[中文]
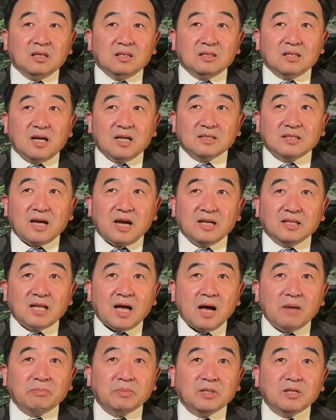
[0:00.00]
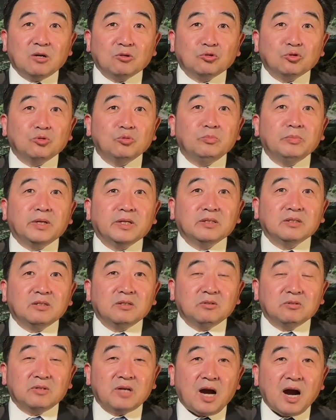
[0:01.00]
那在他比较出名的
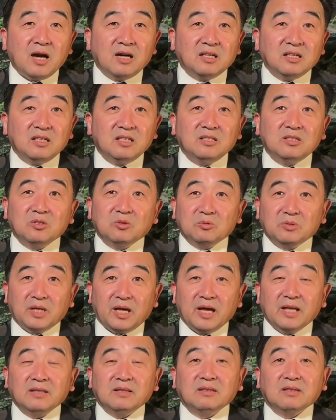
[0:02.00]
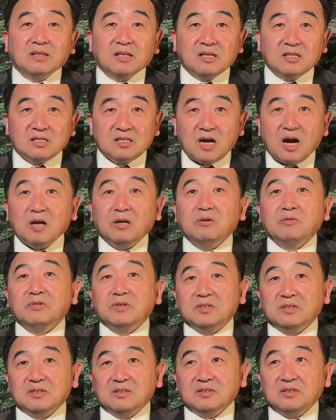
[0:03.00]
就是二零一九年十二月
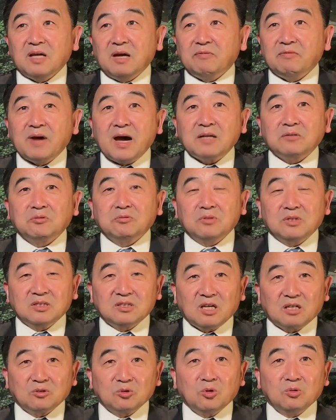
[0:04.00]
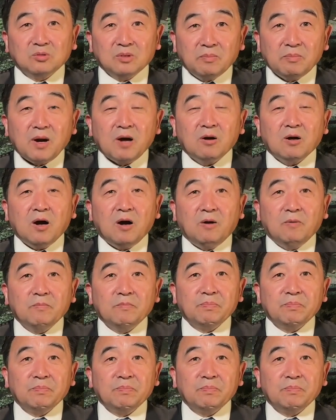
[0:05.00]
份，他发出了等同的报告，